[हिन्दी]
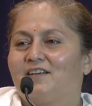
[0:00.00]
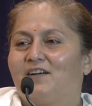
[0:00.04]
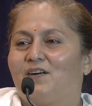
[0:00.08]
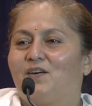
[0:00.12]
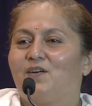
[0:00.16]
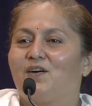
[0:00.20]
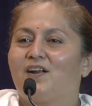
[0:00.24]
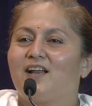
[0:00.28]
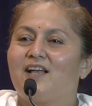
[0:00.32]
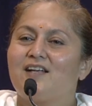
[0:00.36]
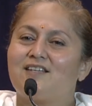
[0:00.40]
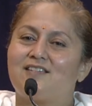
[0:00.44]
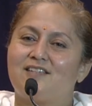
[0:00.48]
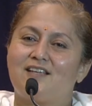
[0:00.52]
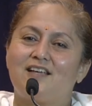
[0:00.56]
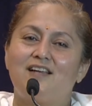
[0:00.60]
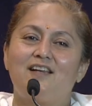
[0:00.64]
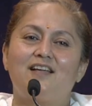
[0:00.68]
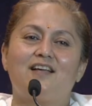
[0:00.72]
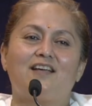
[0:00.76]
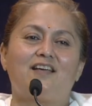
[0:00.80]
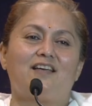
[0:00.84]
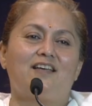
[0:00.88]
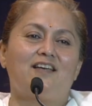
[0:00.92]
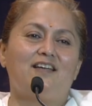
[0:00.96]
और ऐसे
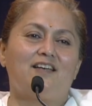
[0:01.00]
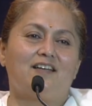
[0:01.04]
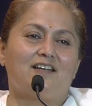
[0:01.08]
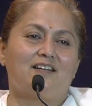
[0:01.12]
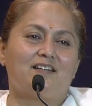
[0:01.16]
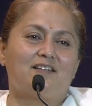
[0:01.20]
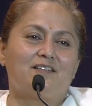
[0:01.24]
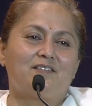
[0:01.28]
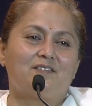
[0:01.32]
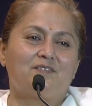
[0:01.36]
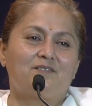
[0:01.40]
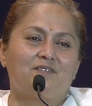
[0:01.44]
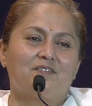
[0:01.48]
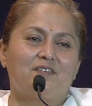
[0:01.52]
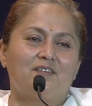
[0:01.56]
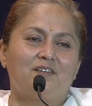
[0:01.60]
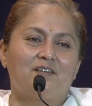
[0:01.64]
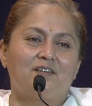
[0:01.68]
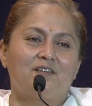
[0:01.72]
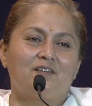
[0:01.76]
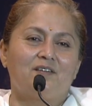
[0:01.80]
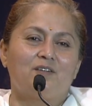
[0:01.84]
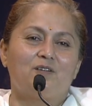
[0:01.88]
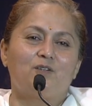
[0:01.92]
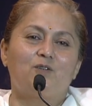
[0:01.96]
लिखें
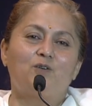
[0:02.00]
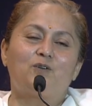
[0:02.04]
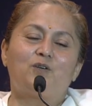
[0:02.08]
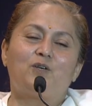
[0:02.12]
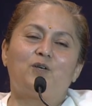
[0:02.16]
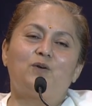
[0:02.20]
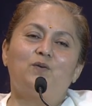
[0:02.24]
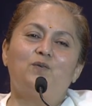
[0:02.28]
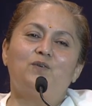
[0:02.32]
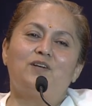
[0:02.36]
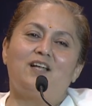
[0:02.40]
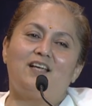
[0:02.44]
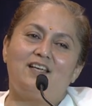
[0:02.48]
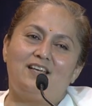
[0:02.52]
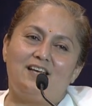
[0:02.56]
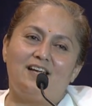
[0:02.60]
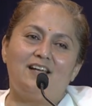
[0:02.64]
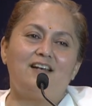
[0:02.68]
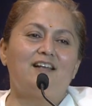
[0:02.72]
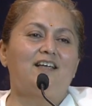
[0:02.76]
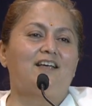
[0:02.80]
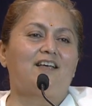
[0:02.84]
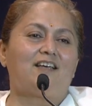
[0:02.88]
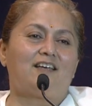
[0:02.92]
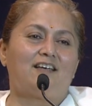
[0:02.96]
तो क्यों न ये
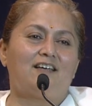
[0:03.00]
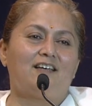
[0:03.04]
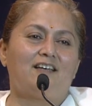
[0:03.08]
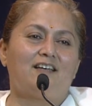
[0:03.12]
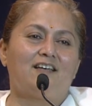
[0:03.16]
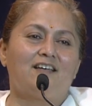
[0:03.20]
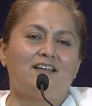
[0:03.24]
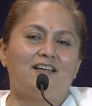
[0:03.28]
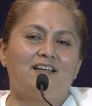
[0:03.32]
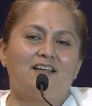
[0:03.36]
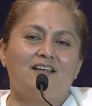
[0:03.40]
लिखें